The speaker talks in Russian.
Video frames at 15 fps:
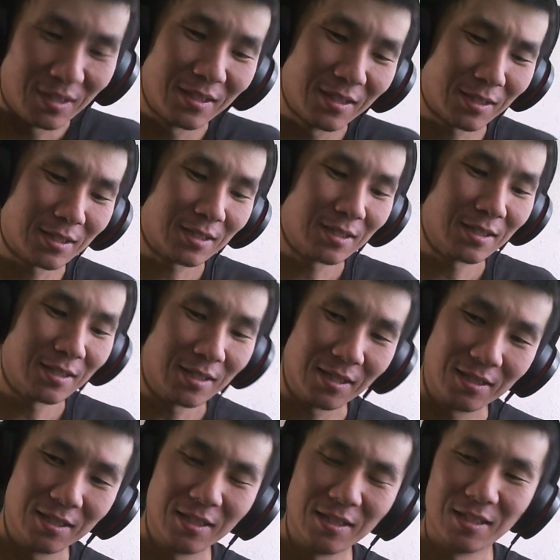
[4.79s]
так сказать,
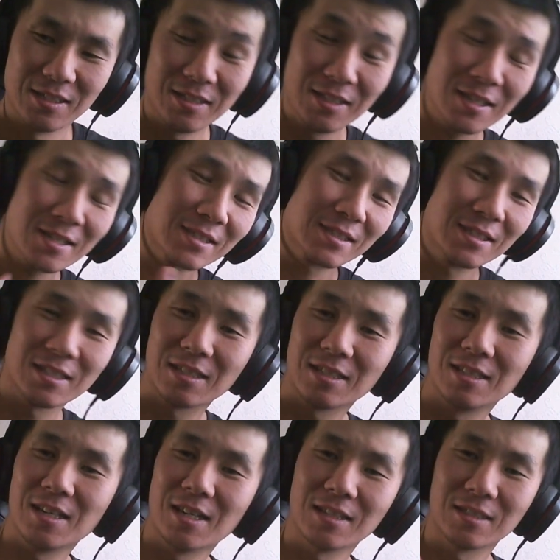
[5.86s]
отдельно текст
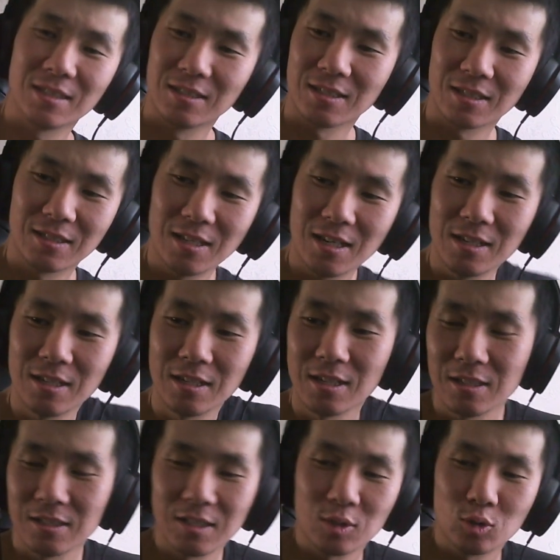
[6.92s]
накидать и так
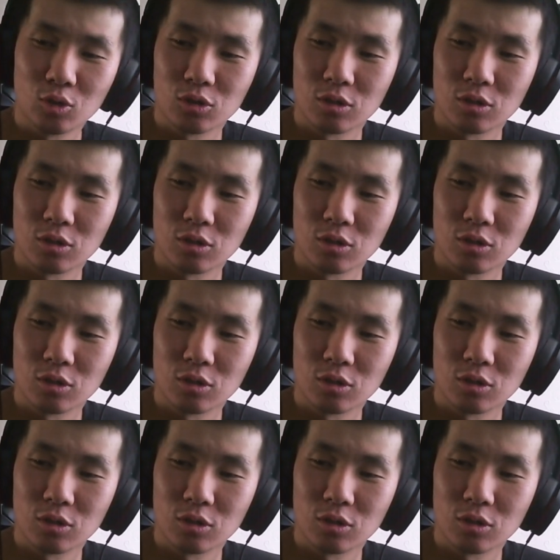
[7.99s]
далее на то,